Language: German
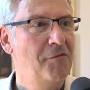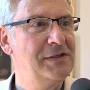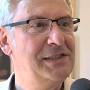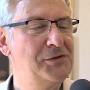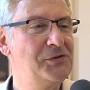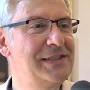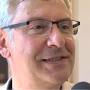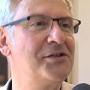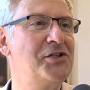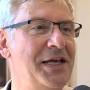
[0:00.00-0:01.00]
Was ich zu
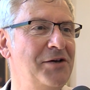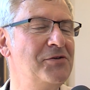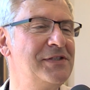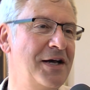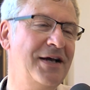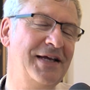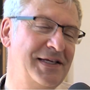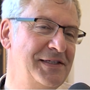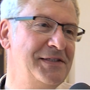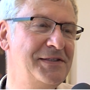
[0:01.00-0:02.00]
dieser Schenkung sage,
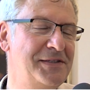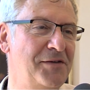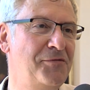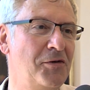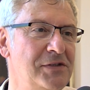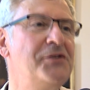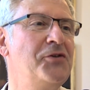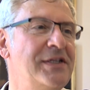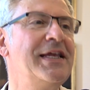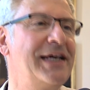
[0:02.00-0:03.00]
es ist für uns
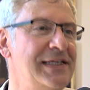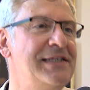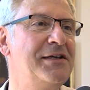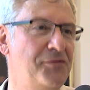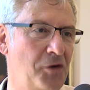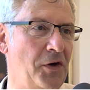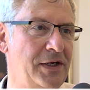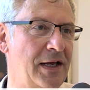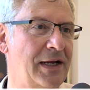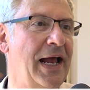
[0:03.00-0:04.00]
natürlich eine riesige
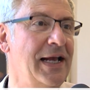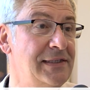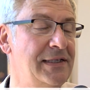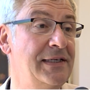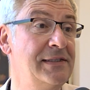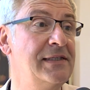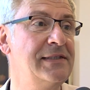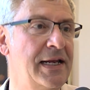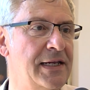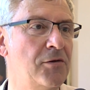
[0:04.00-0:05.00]
Freude. Gleichzeitig ist
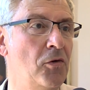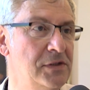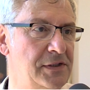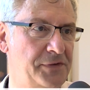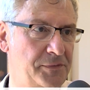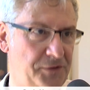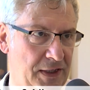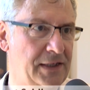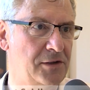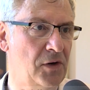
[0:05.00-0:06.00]
es eine große
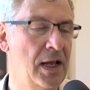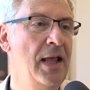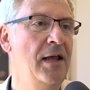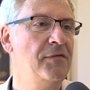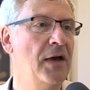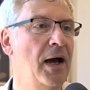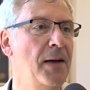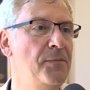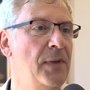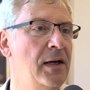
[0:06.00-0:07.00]
Verpflichtung. Wir
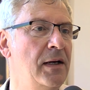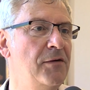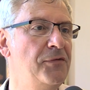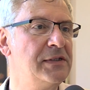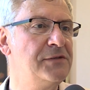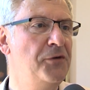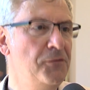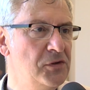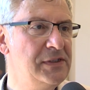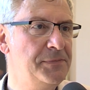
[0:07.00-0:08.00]
haben äh, fast
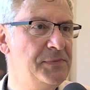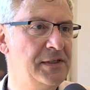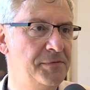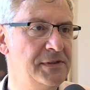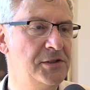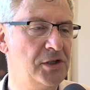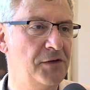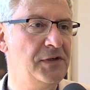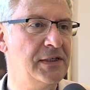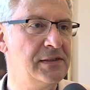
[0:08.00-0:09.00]
75
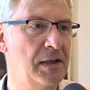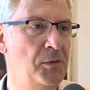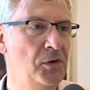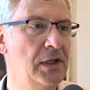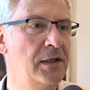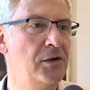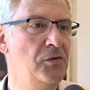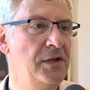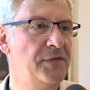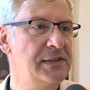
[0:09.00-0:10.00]
wissenschaftliche Sammlungen an der
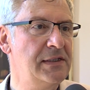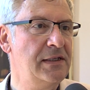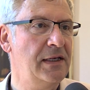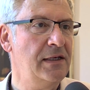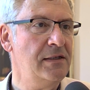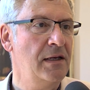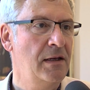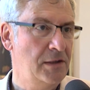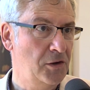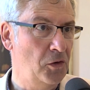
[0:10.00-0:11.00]
Universität,
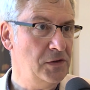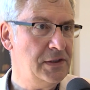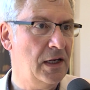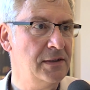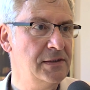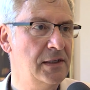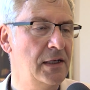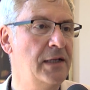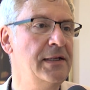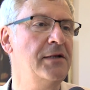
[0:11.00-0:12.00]
die größte
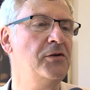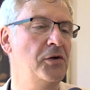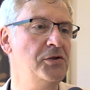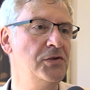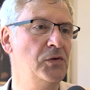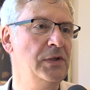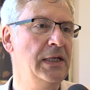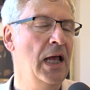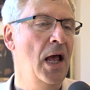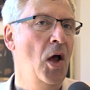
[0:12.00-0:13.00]
Anzahl an einer deutschen
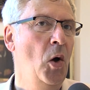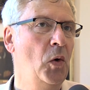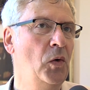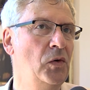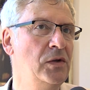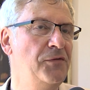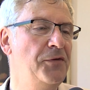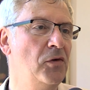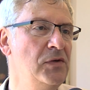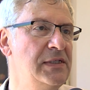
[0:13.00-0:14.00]
Uni. Und
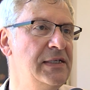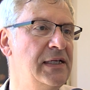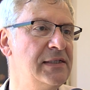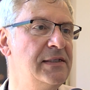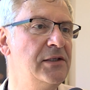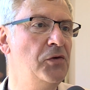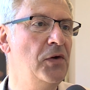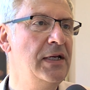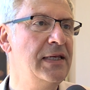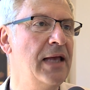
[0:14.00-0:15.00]
für uns sind das
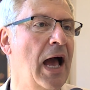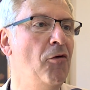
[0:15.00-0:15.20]
natürlich